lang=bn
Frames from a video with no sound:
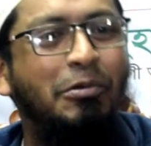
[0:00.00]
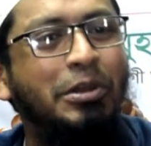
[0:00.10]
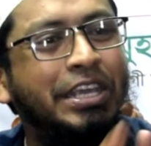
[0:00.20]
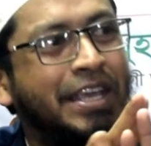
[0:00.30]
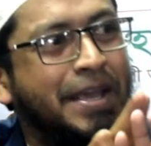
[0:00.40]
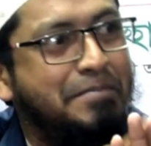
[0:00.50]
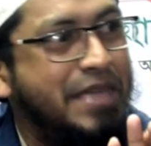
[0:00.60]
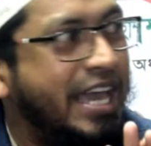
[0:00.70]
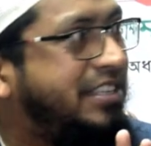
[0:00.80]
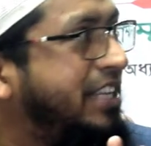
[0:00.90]
করি
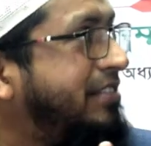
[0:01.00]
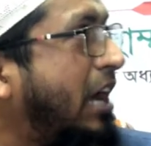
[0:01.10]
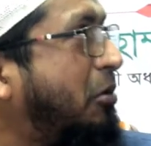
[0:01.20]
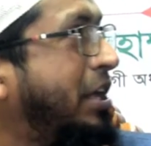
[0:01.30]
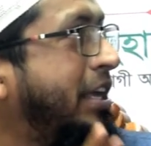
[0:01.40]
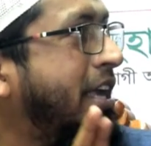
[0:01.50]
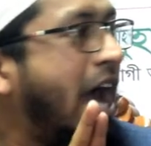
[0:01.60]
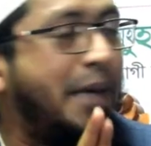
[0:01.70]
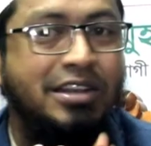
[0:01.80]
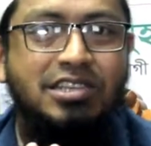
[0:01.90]
মেয়ের চিন্তা করি
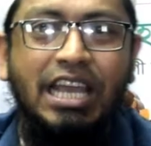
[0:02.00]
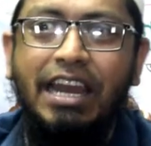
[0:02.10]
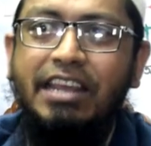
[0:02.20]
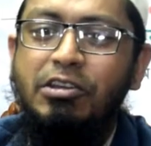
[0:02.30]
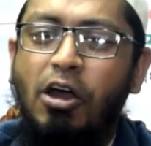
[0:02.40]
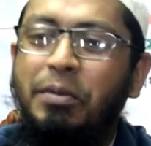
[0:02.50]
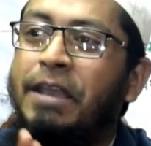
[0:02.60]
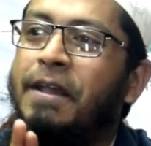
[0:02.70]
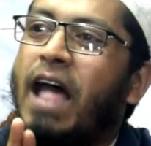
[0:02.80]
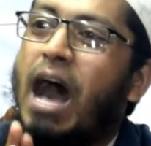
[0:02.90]
আমার ছেলের কি হবে
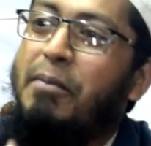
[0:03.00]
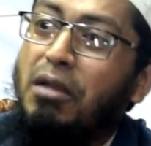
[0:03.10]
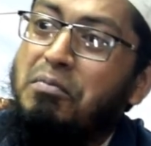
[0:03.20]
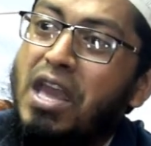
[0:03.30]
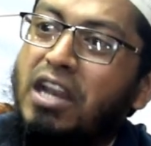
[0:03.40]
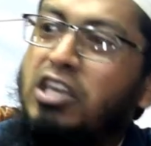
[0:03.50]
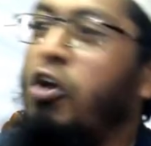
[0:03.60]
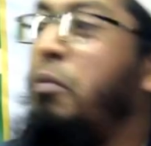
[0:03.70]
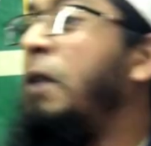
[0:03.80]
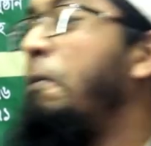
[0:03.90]
আমার মেয়ের কি
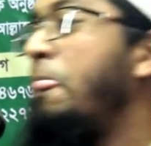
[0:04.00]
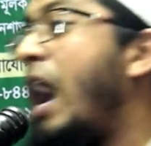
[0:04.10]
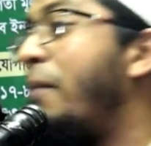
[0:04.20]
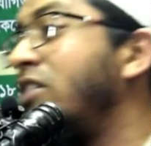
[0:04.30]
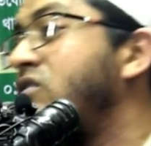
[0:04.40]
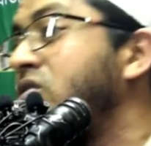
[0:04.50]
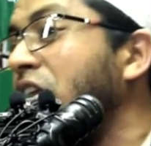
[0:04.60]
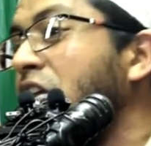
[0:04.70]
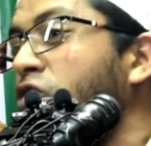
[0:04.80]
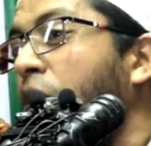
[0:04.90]
হবে আমার
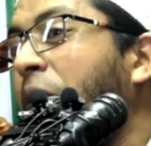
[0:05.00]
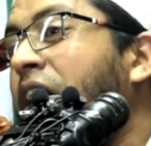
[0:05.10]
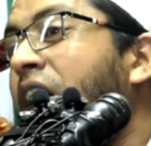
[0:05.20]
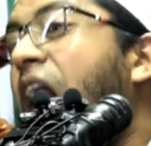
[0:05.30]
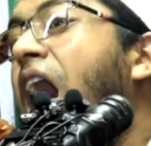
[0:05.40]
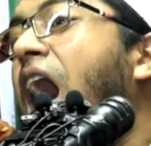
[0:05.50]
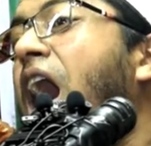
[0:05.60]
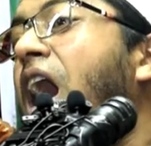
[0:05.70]
স্ত্রীর কি হবে আহা